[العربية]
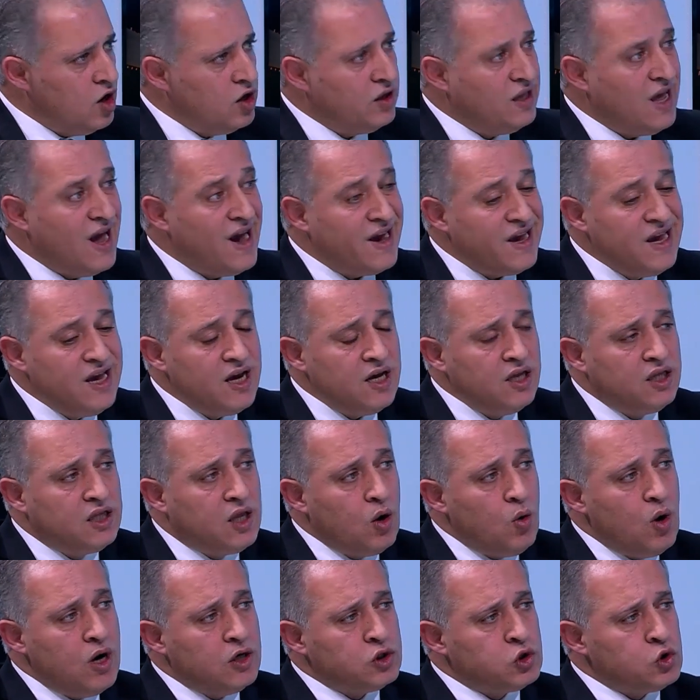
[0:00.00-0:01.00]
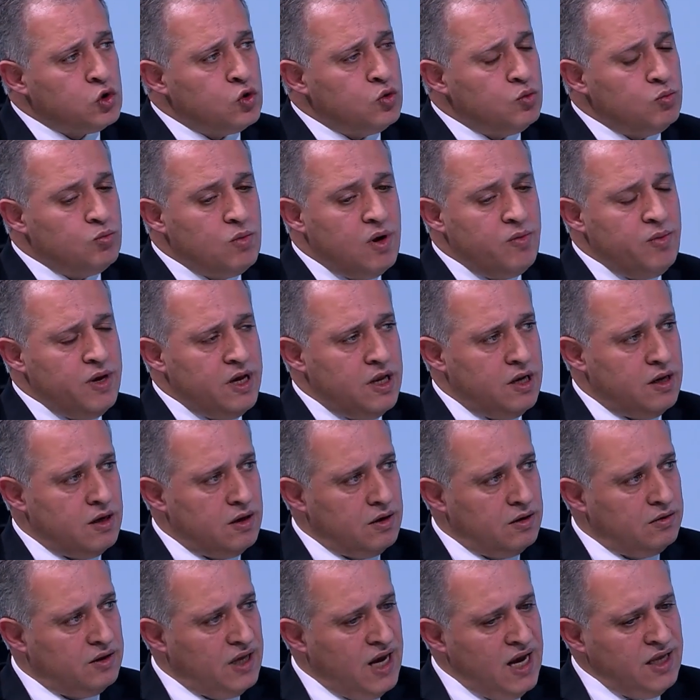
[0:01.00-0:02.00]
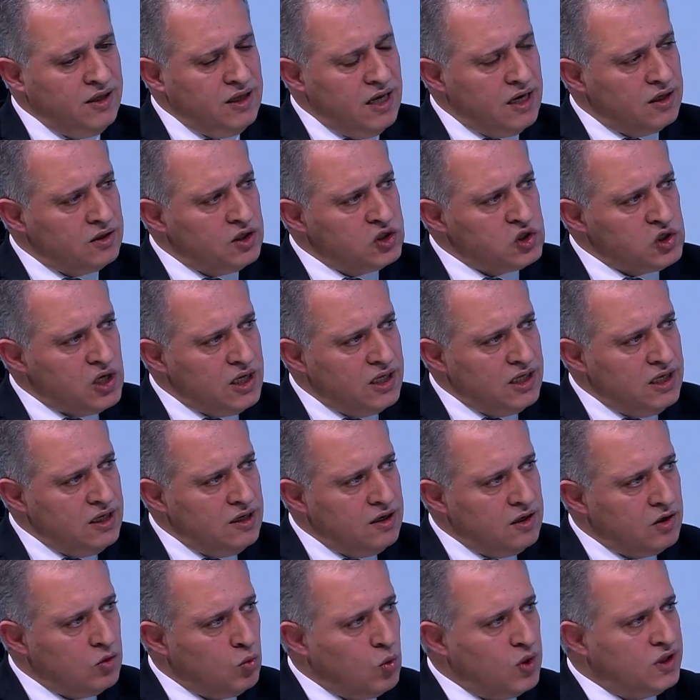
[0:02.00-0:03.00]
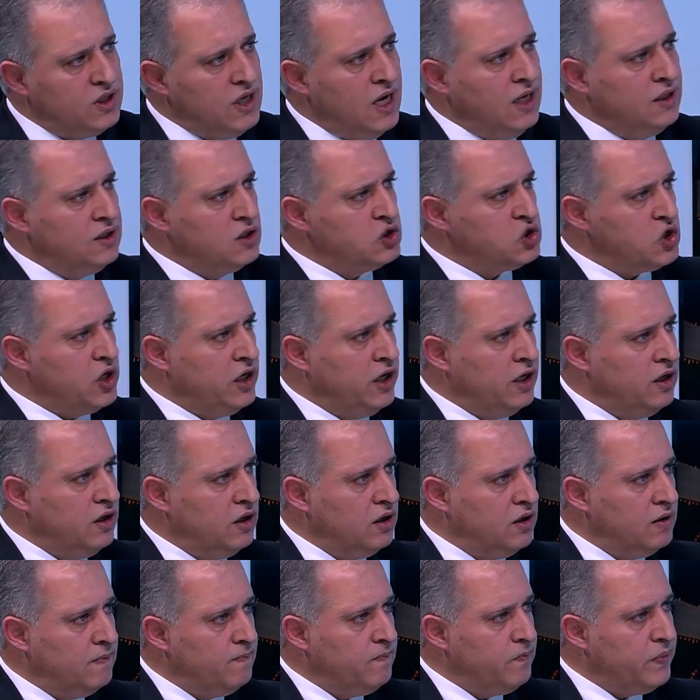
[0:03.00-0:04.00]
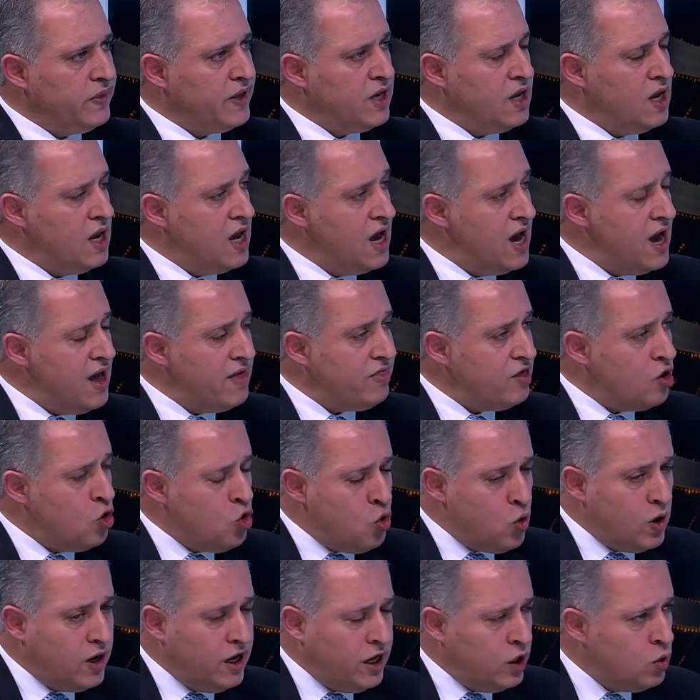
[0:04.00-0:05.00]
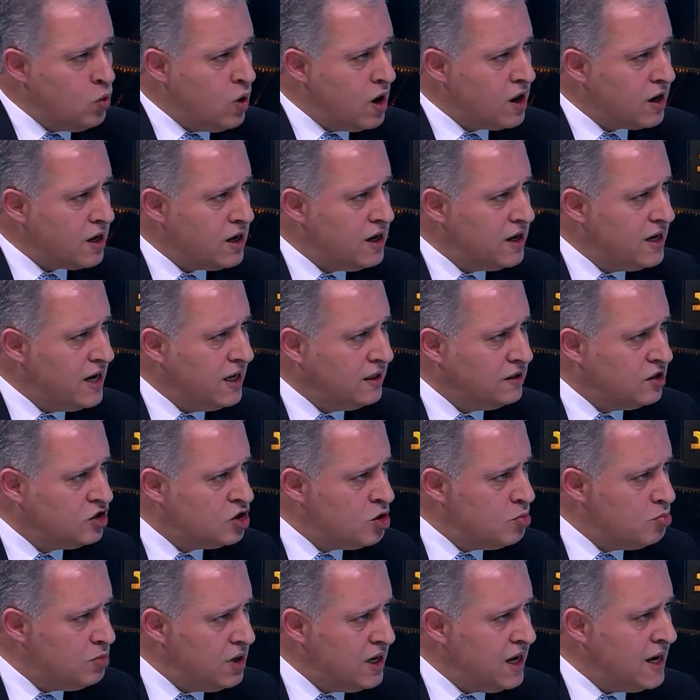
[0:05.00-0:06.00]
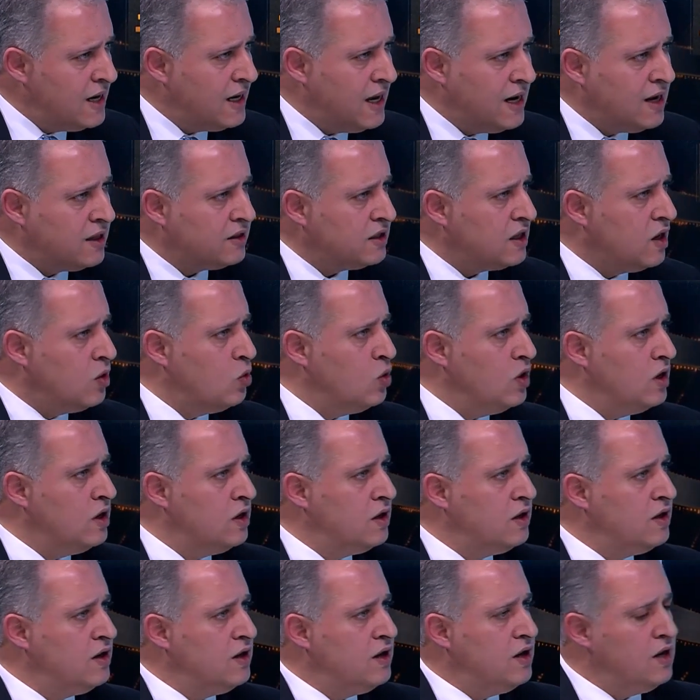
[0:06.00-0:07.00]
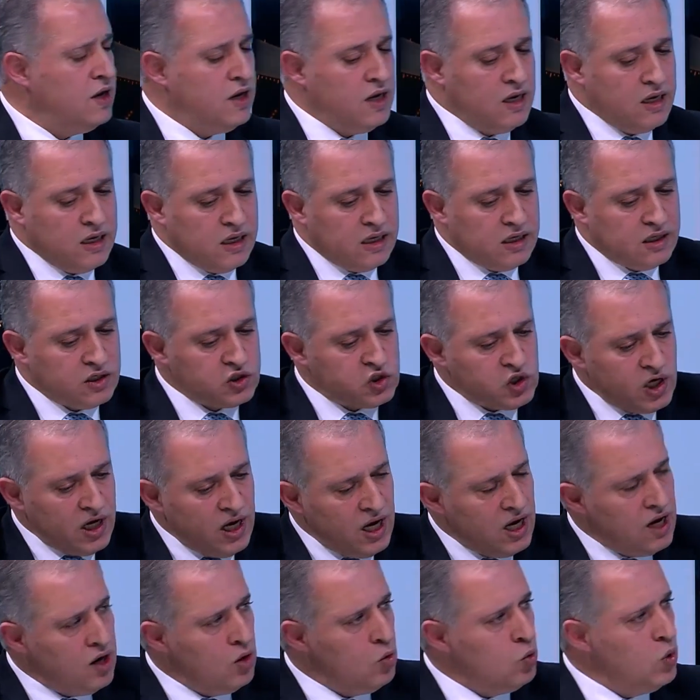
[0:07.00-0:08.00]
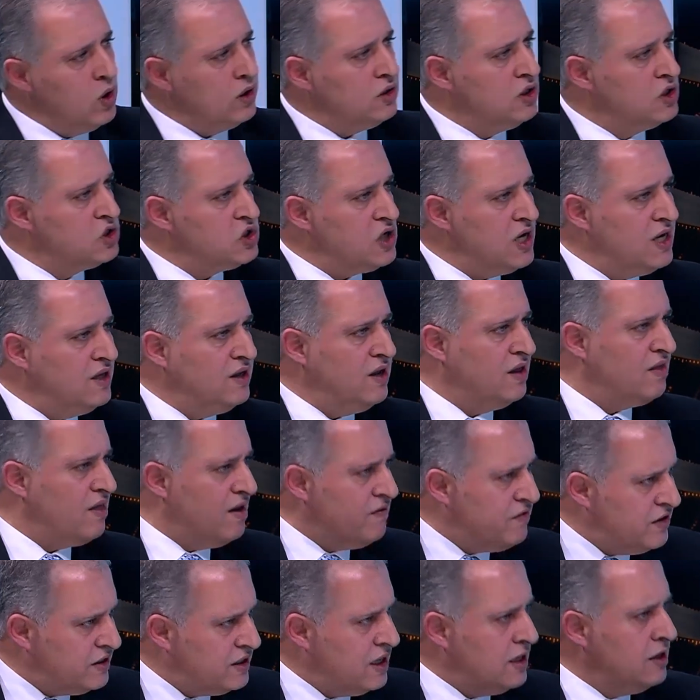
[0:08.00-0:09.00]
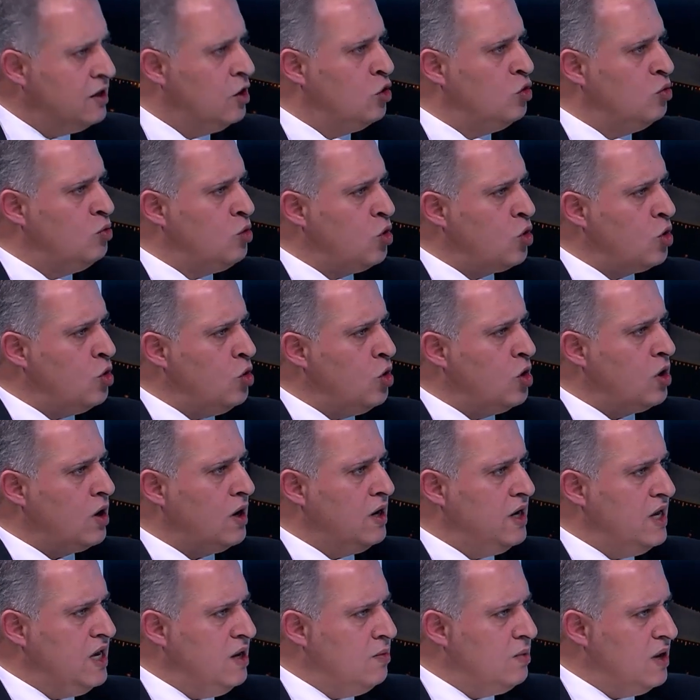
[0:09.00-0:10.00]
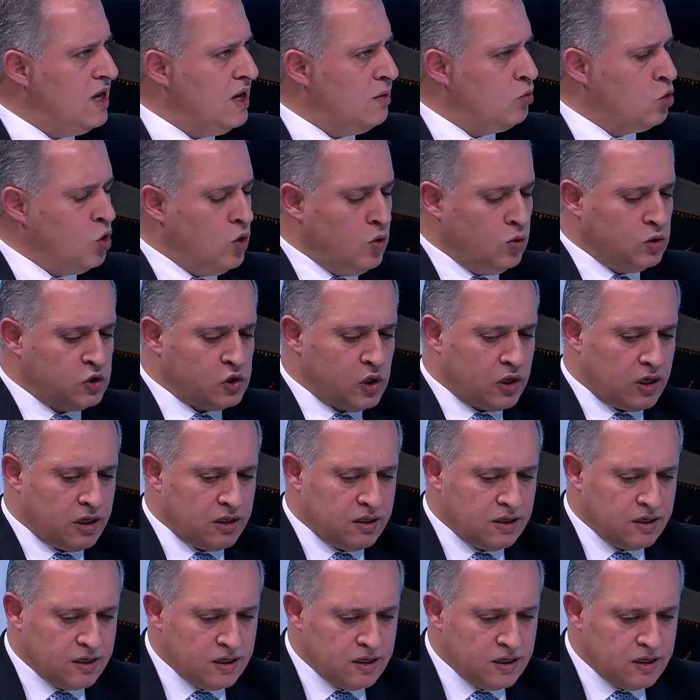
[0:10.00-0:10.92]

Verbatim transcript: تحقيق التوازن ما بين التحدي الاقتصادي والتحدي الصحي هذا هو الحوار اللي قاعد يتم الان على الطاوله صحه واقتصاد اضافه للامور الاخرى اللي هي مهام كل الوزارات